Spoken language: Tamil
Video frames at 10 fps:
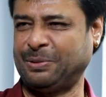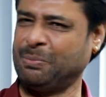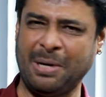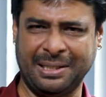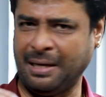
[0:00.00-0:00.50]

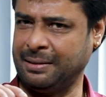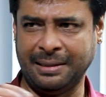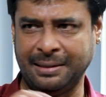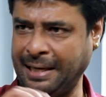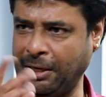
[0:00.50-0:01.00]
சும்மா அது
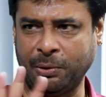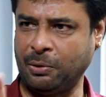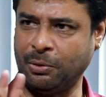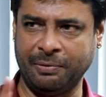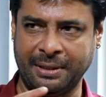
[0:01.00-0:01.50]

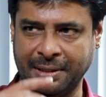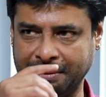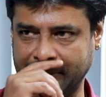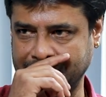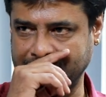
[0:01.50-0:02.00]
டைலாக் கூட வேண்டாம்
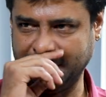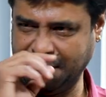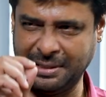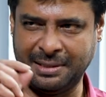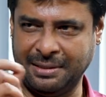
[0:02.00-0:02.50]

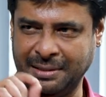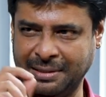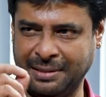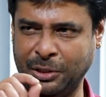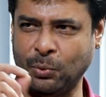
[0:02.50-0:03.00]
சின்ன சின்ன
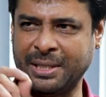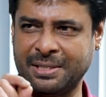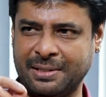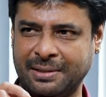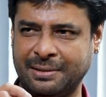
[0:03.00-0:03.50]

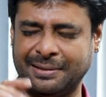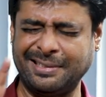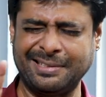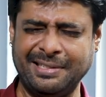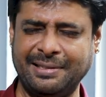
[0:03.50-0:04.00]
நியூஆன்சஸ் இருக்குது
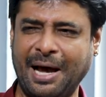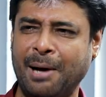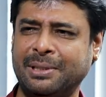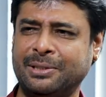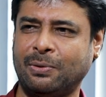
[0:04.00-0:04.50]

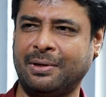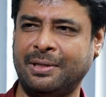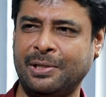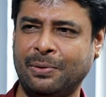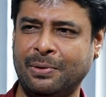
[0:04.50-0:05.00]
அப்படின்னு
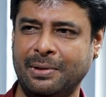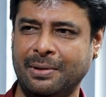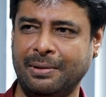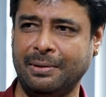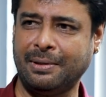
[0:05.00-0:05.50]
சொல்கிறதுலையோ
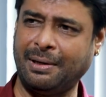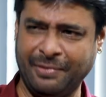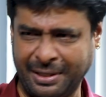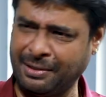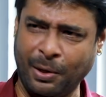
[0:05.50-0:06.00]
இல்லை
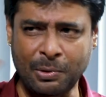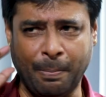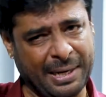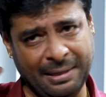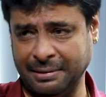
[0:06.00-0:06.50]
வேறு ஏதோ
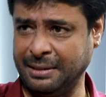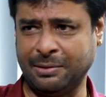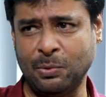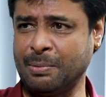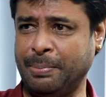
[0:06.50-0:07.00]
ஒன்று பண்ணிடுவார்
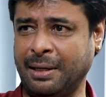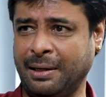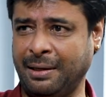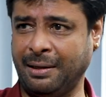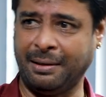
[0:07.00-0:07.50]
ஏதோ ஒன்று பண்ணி